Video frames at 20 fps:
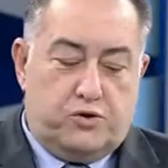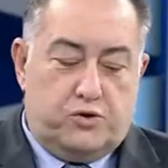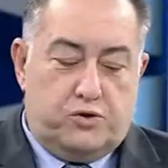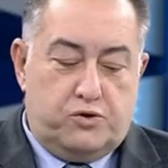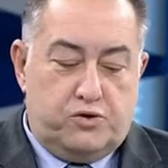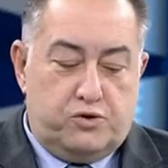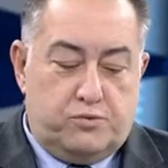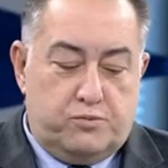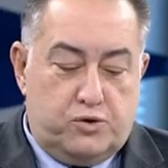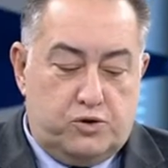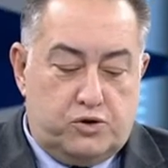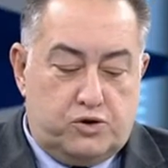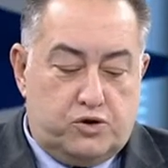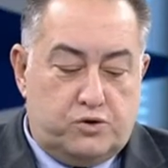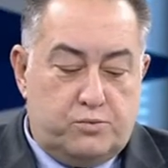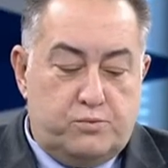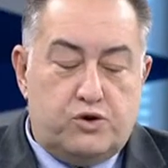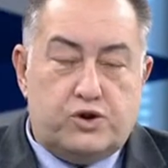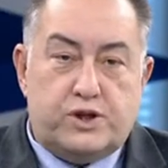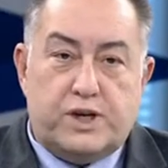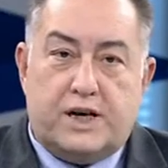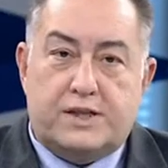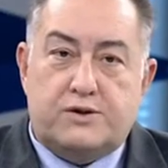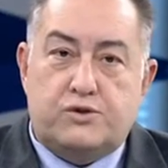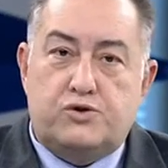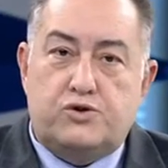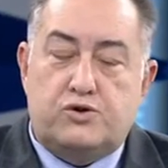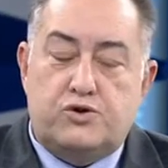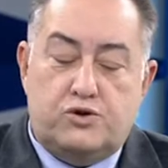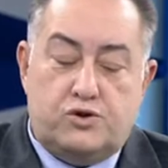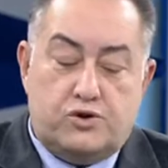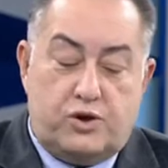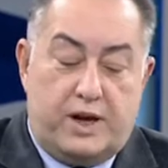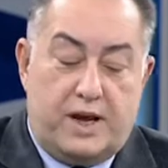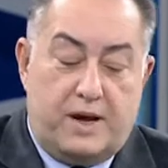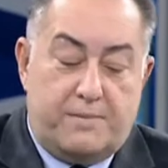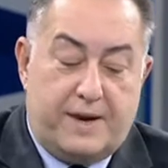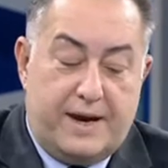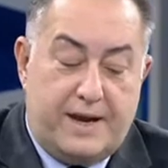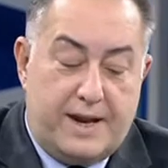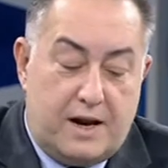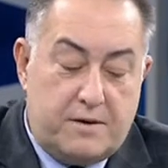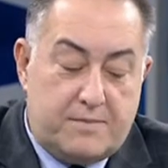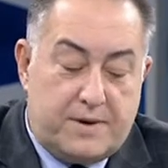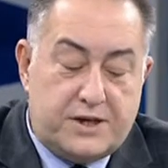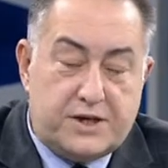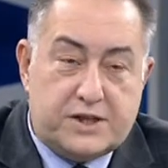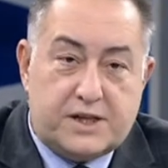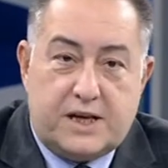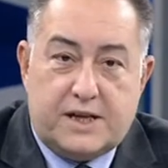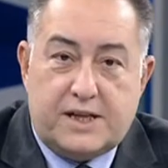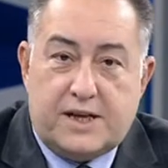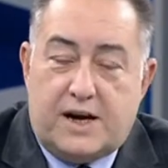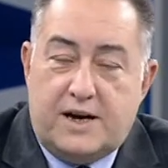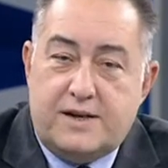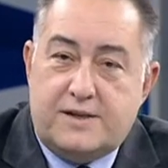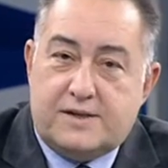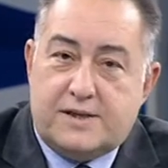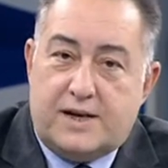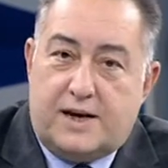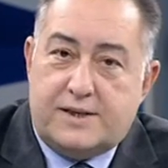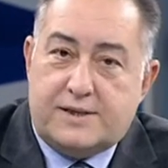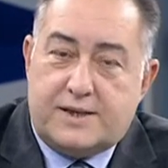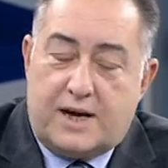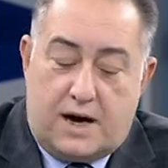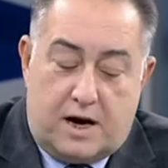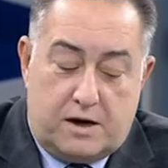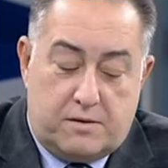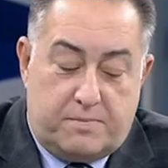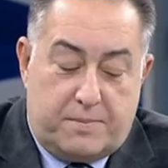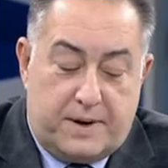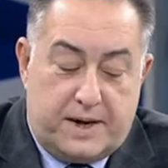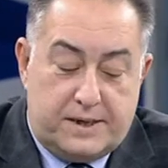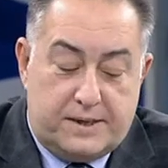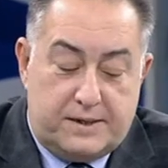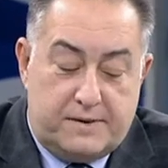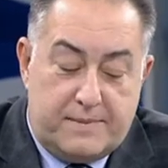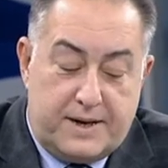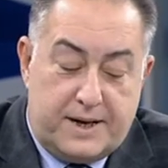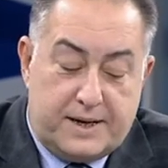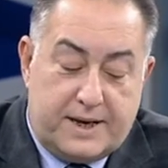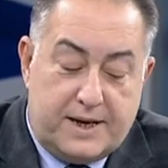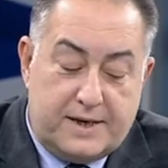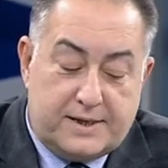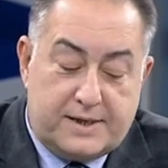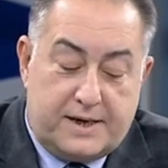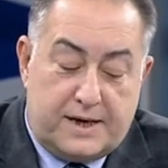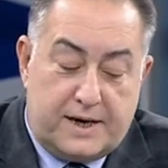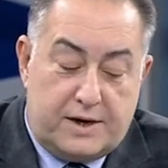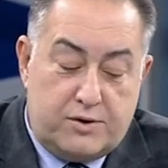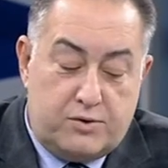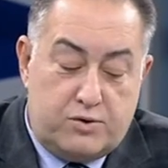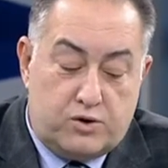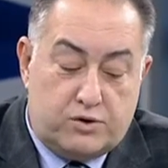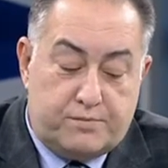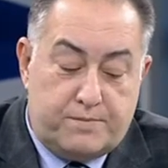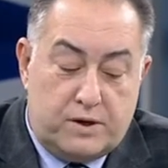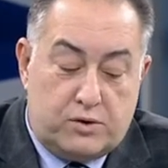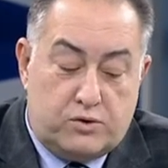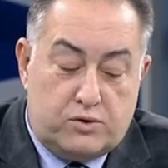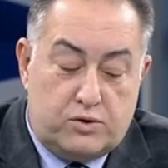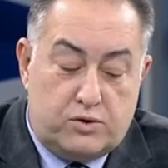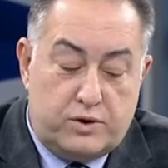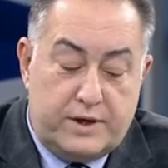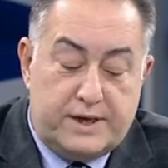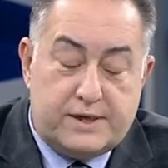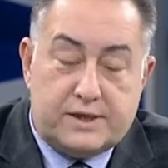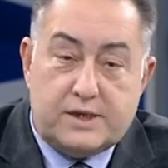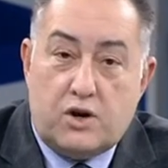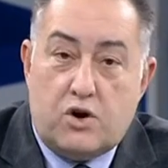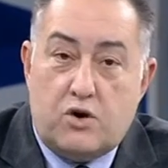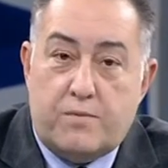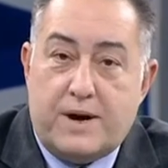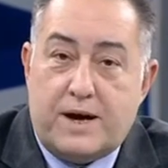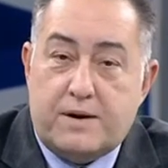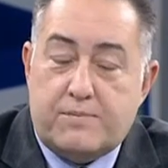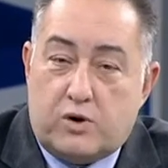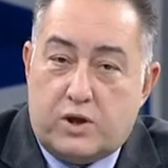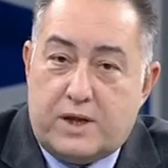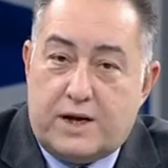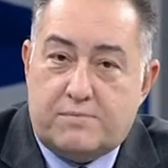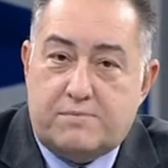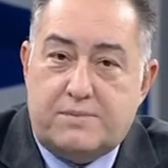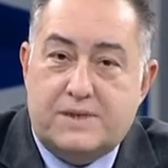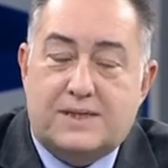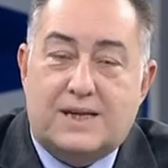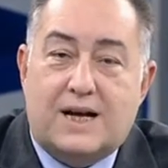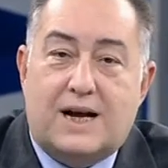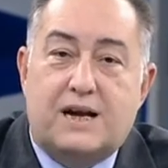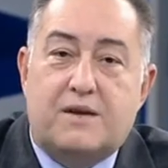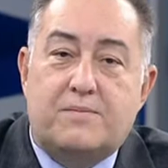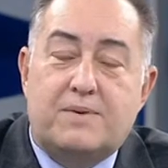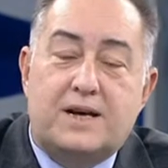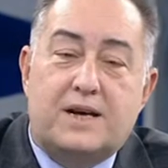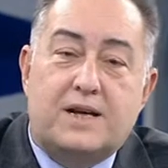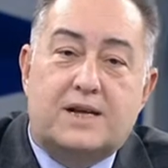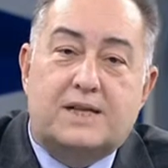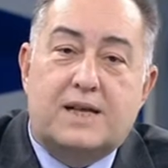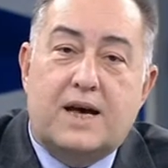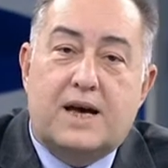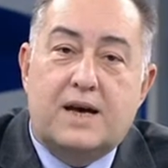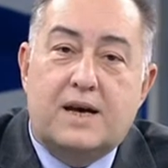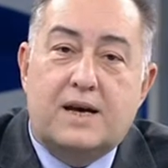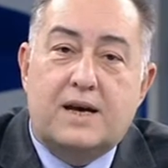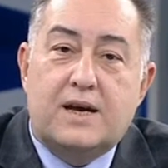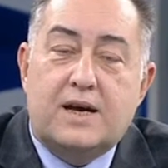konuğumuz MÜSİAD 3. dönem genel başkanı aynı zamanda AK Parti Merkez Karar Yürütme Kurulu üyesi Ömer Bolat bizlerle birlikte.